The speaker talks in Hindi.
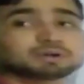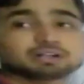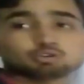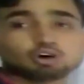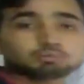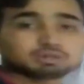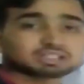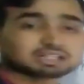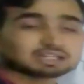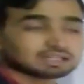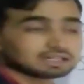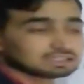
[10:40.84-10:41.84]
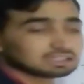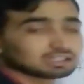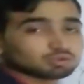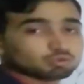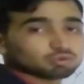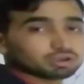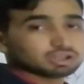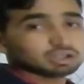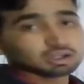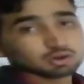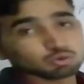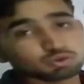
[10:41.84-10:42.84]
आपके नॉन मेटल कैरेक्टर के होंगे
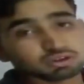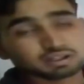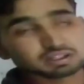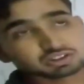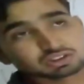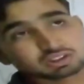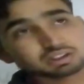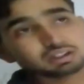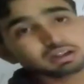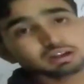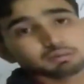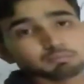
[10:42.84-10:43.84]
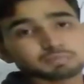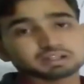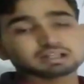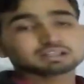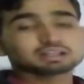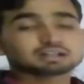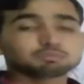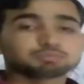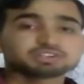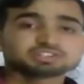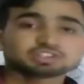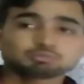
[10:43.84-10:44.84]
उनकी डेंसिटी मेटल के
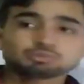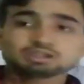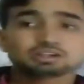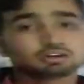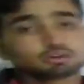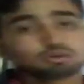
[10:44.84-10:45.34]
कंपेरिजन में